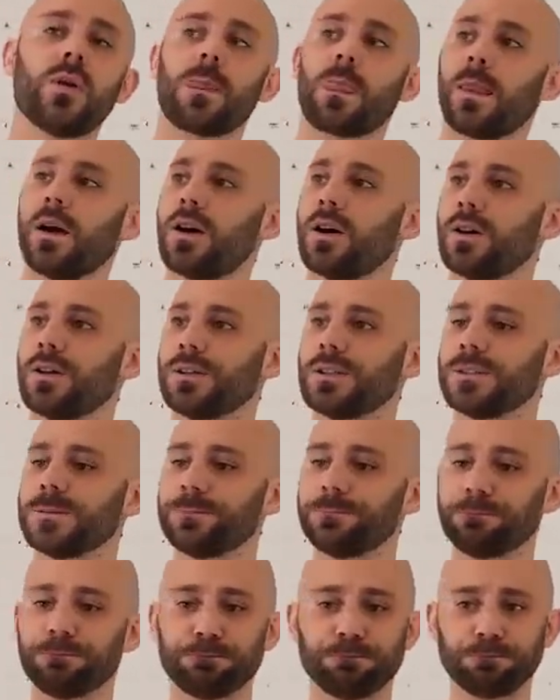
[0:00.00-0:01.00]

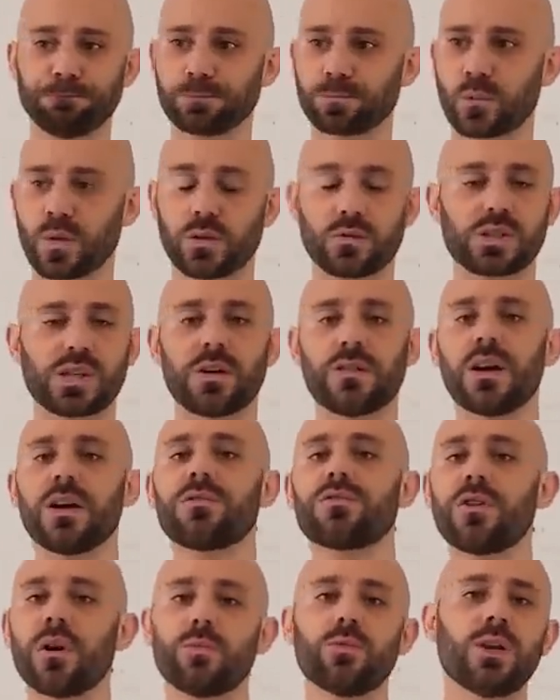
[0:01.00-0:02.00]
euh, vous avez un
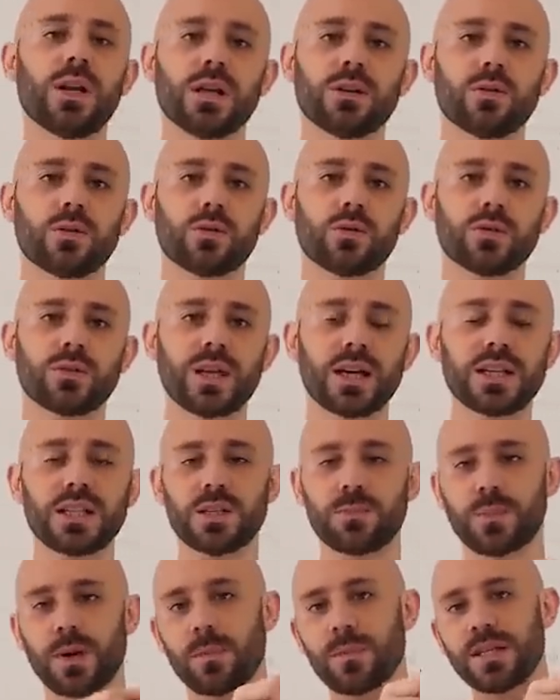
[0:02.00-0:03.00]
formulaire de contact
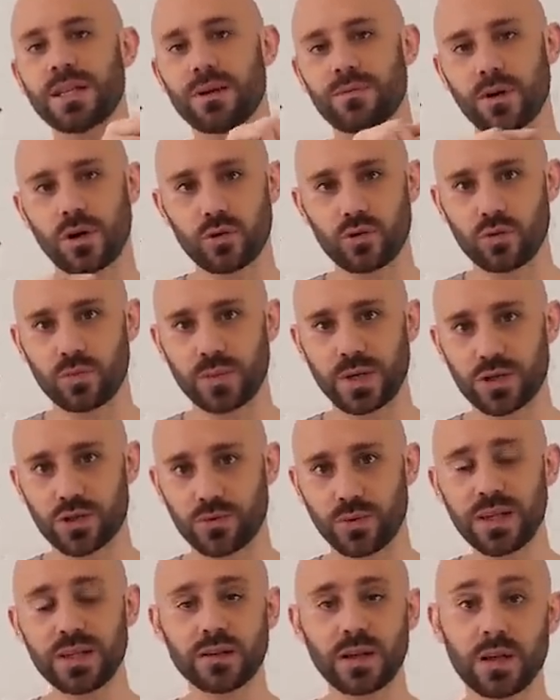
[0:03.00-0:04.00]
qui permet d'avoir une pièce
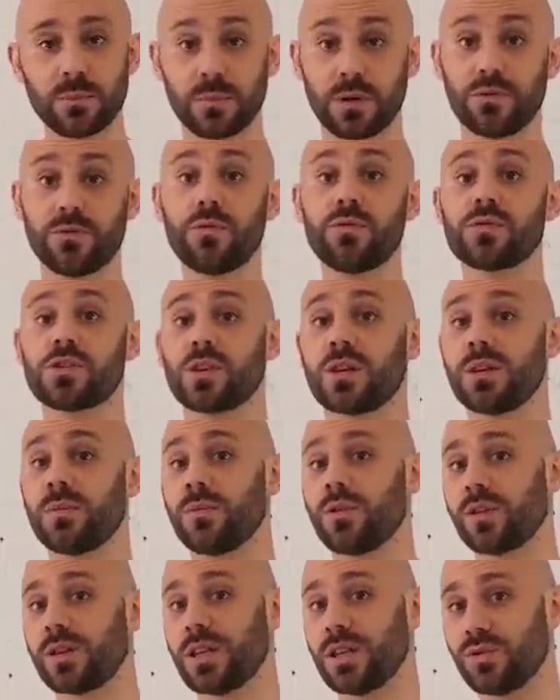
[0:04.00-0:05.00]
jointe, mais vous, vous en
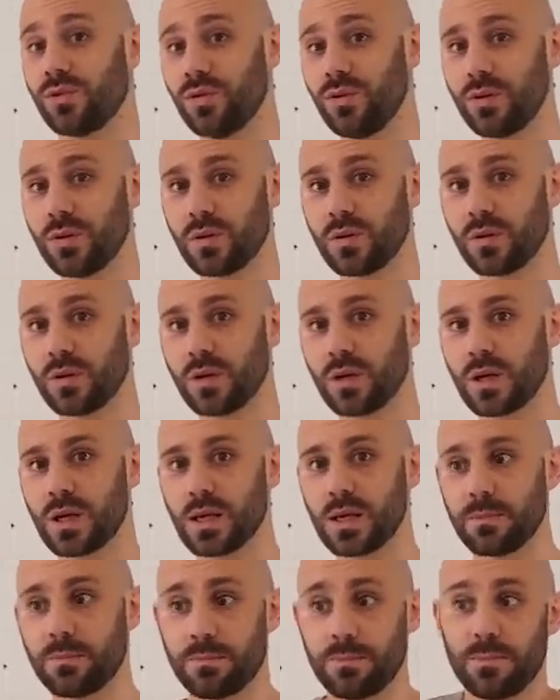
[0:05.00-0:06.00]
aimeriez deux
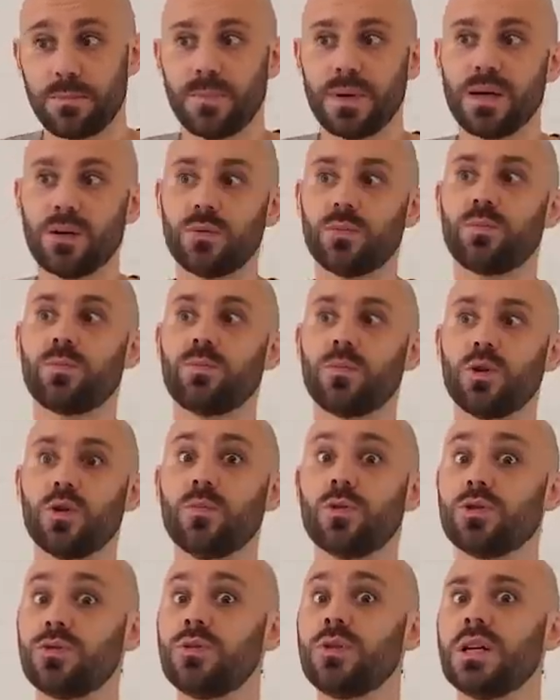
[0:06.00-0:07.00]
mais le,
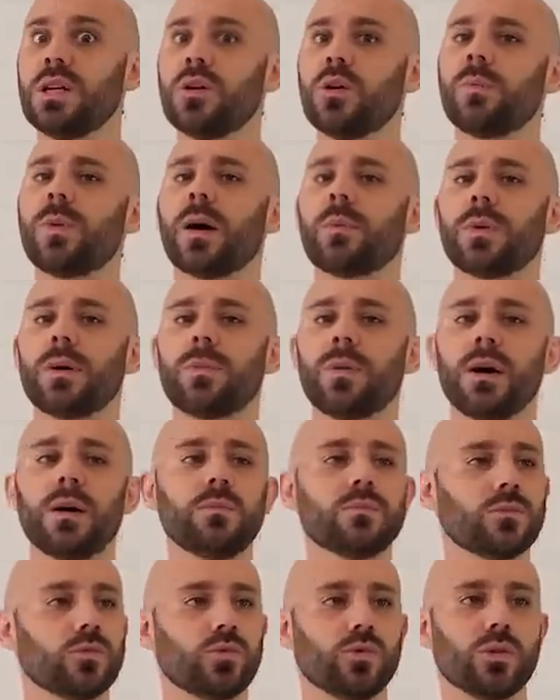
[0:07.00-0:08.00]
module, il ne le permet pas,
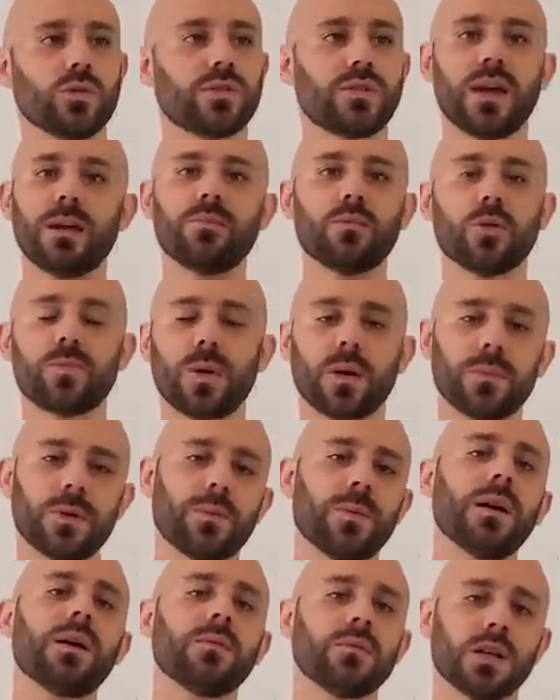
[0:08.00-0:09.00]
ou le thème ne le permet
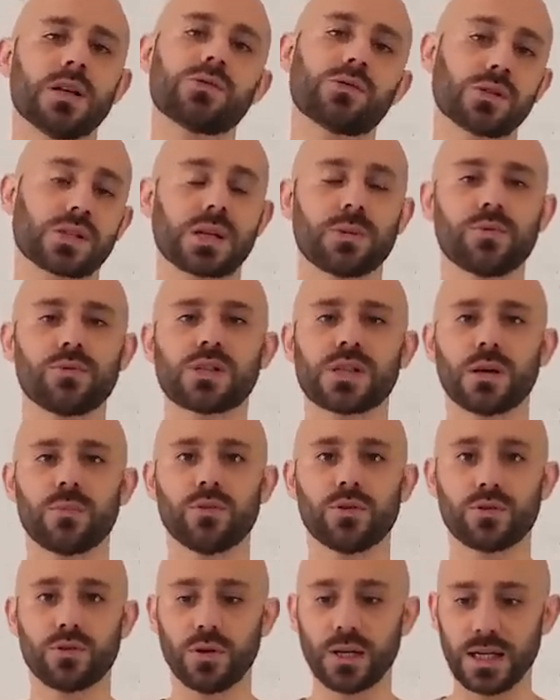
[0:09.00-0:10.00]
pas, là, ce serait plus un
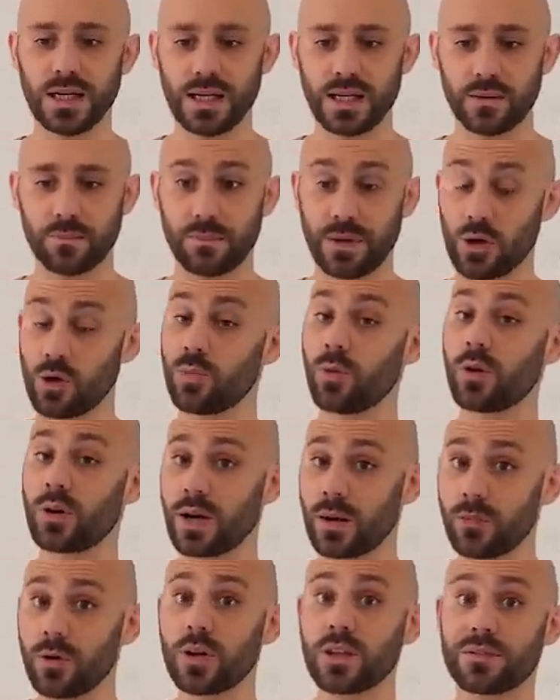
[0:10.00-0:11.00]
module. Bah, le
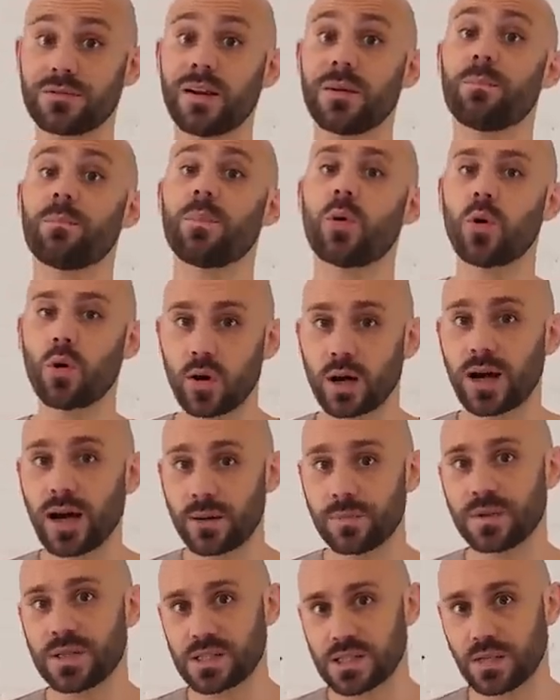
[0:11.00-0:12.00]
programmeur, il va
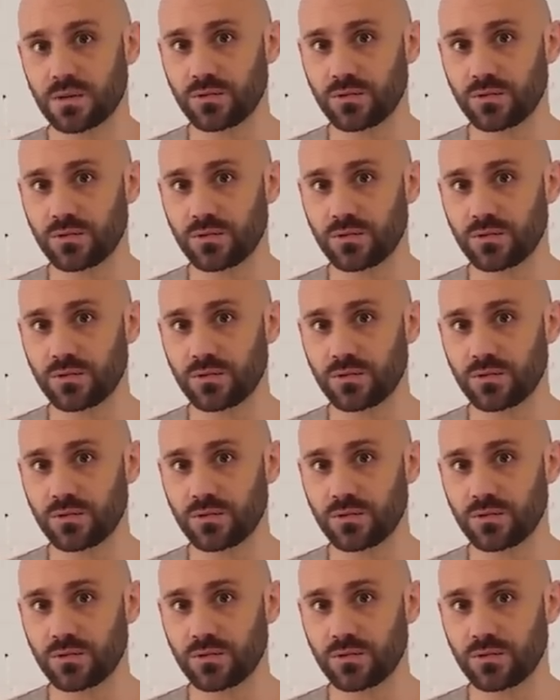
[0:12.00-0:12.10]
programmer cette